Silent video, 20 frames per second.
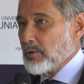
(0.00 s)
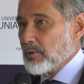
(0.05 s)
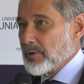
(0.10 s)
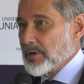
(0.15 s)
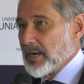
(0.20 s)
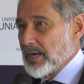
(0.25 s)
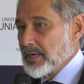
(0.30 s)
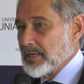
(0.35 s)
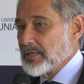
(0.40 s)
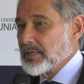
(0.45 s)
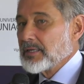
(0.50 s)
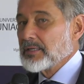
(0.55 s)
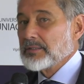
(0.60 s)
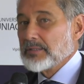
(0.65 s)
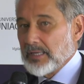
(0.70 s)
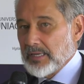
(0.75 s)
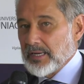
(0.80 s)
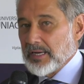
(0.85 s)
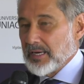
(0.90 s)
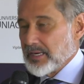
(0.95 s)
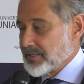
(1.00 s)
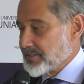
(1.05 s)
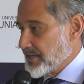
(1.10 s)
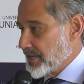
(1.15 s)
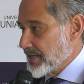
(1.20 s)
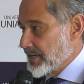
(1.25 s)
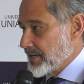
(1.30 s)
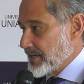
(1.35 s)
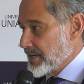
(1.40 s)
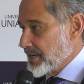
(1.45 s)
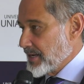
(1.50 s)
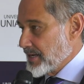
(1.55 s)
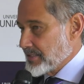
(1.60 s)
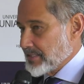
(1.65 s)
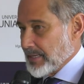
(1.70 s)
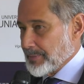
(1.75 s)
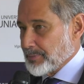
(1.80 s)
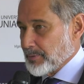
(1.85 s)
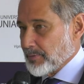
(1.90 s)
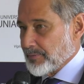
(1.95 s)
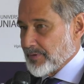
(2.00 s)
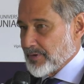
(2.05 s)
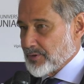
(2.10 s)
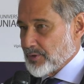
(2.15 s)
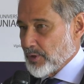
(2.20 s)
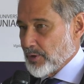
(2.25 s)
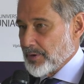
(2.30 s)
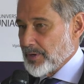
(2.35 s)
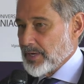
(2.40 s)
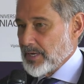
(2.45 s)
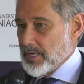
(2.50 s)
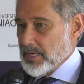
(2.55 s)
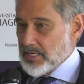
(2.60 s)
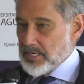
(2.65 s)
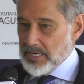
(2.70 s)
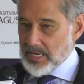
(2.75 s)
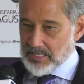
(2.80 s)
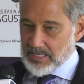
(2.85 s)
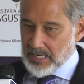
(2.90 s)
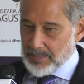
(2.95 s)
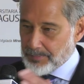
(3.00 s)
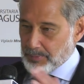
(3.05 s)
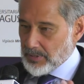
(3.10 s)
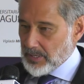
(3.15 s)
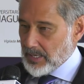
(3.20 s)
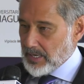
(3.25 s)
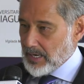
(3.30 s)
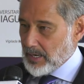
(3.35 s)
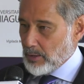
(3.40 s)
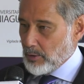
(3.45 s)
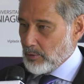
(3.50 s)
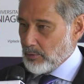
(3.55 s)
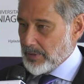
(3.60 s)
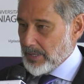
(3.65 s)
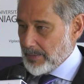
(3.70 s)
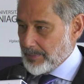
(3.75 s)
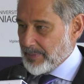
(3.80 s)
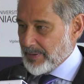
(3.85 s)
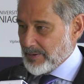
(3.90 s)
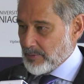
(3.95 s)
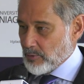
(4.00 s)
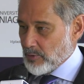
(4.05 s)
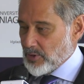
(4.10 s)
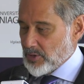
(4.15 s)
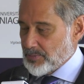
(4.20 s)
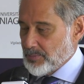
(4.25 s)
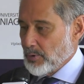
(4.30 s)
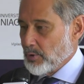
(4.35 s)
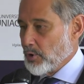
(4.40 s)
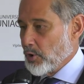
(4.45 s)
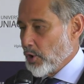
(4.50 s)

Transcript: hora de ejercer esta profesión, ya sea por el lado del periodismo